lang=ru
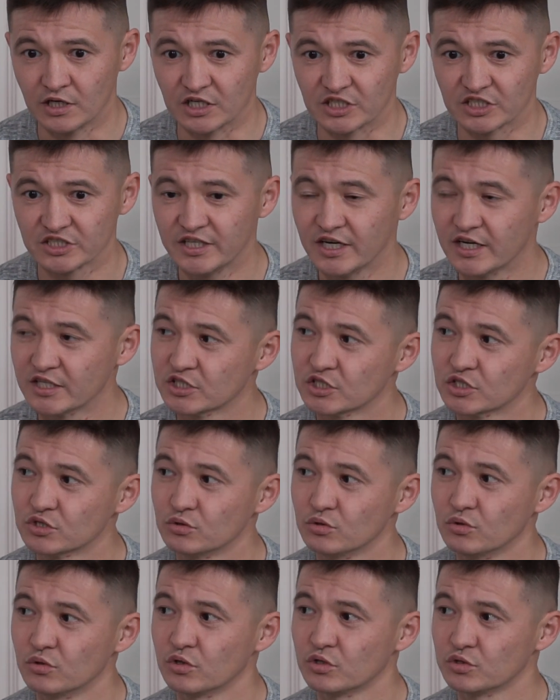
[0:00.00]
ждать,
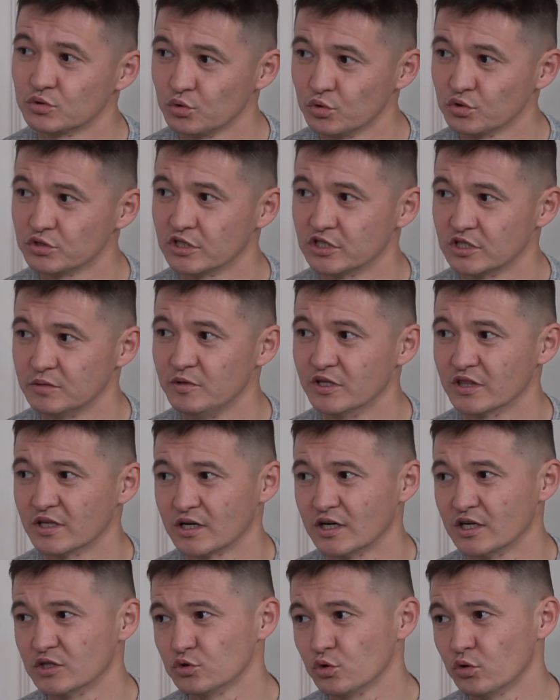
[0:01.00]
что кто-то тебе
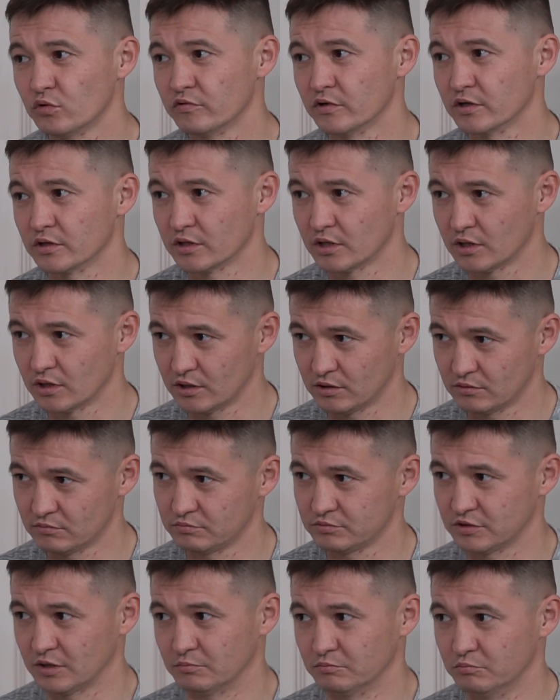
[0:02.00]
на готовое, на
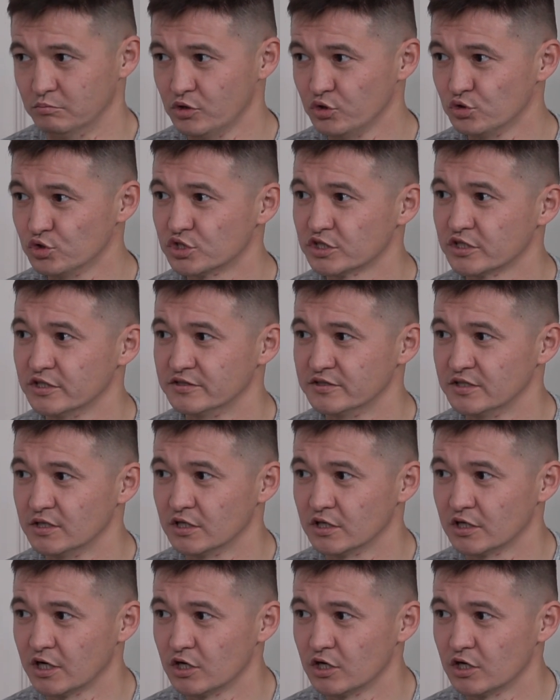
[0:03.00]
там блюдечки с синей